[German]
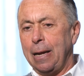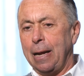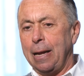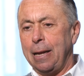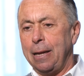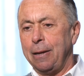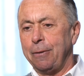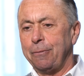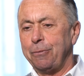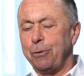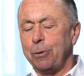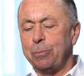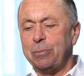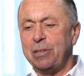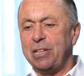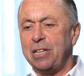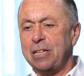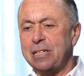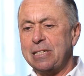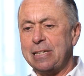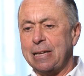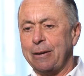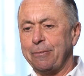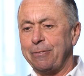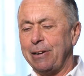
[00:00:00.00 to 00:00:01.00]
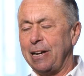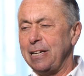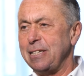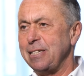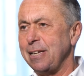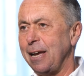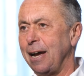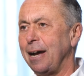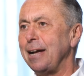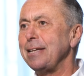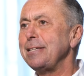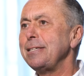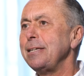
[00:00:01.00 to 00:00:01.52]
Äh, für mich ist der Fall
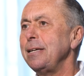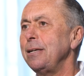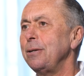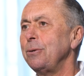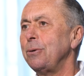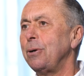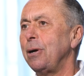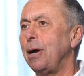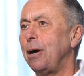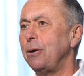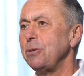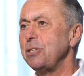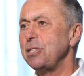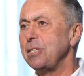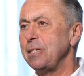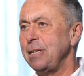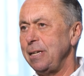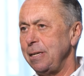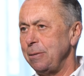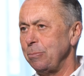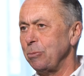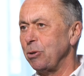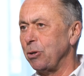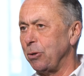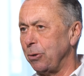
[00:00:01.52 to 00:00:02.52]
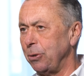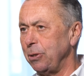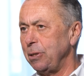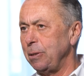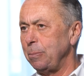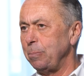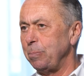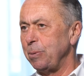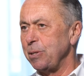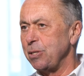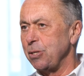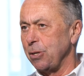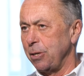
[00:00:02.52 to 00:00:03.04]
Sarrazin nur aus dem
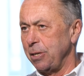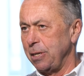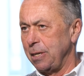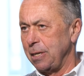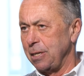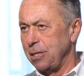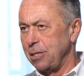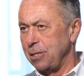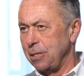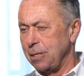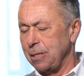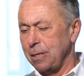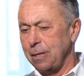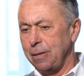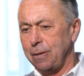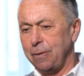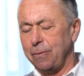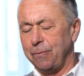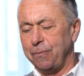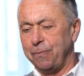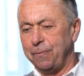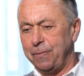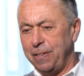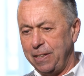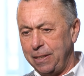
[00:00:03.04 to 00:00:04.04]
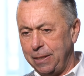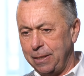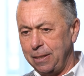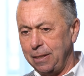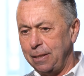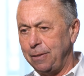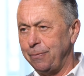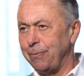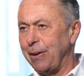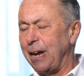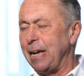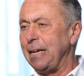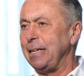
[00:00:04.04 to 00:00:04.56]
Grund besonders äh,
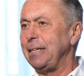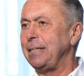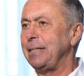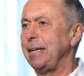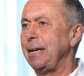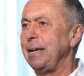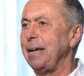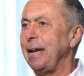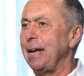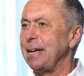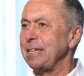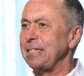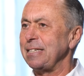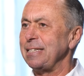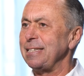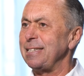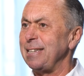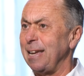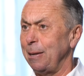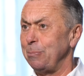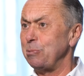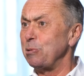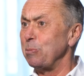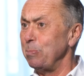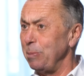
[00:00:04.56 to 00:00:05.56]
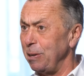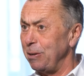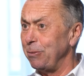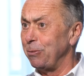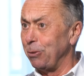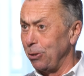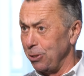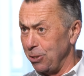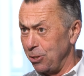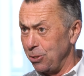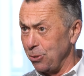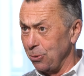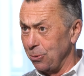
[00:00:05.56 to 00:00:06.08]
wichtig, weil ich den ersten selbst
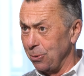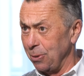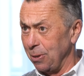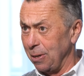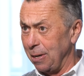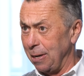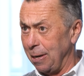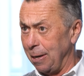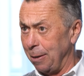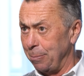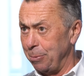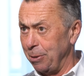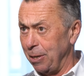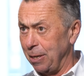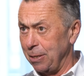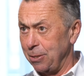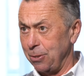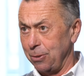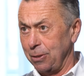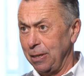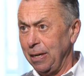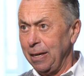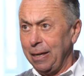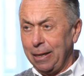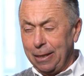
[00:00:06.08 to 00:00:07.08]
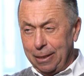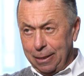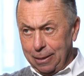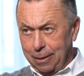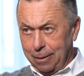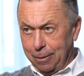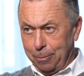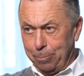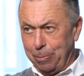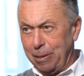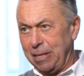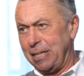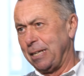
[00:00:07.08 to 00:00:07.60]
mitvollzogen habe. Also
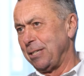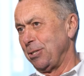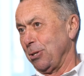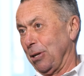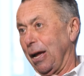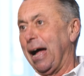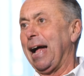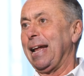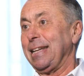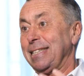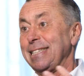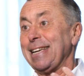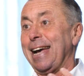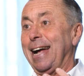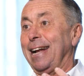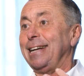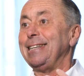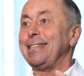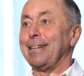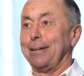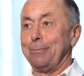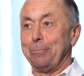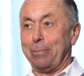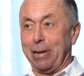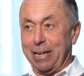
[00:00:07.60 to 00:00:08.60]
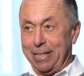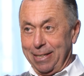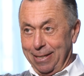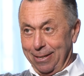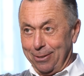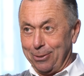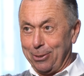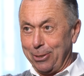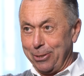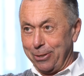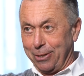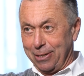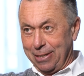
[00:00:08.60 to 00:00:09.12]
ich bin ja als alter Mann
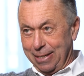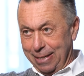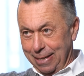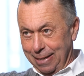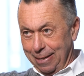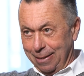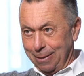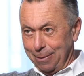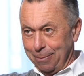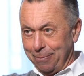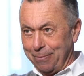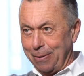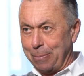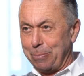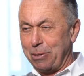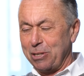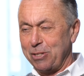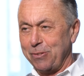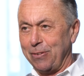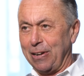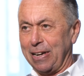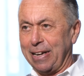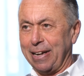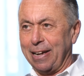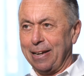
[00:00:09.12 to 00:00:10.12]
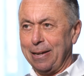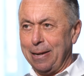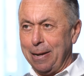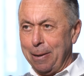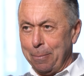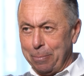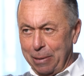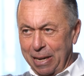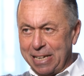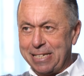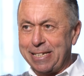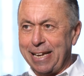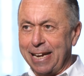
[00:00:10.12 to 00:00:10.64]
auch noch, äh, wenn man so will,
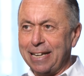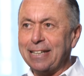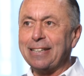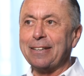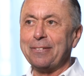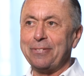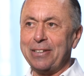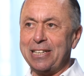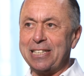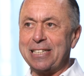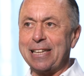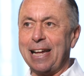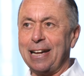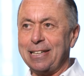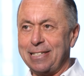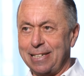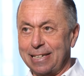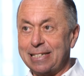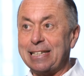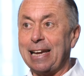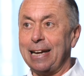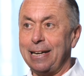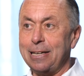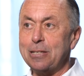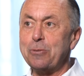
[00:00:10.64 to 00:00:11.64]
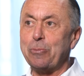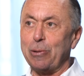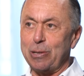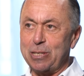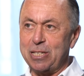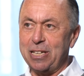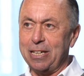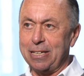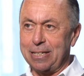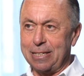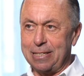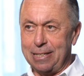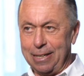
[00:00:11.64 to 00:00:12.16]
präsent gewesen, als das alles
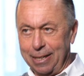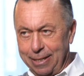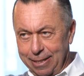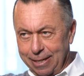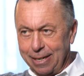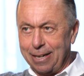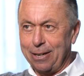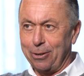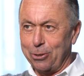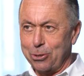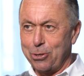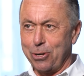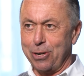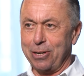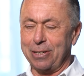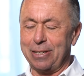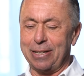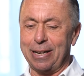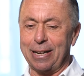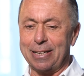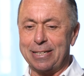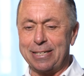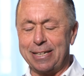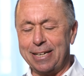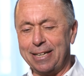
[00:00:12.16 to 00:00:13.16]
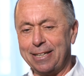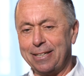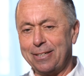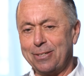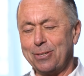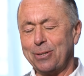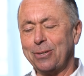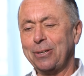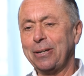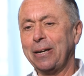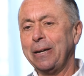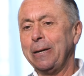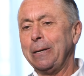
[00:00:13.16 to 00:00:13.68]
passiert. Das liegt ja auch schon Jahrzehnte
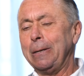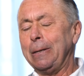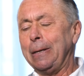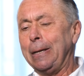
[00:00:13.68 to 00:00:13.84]
zurück.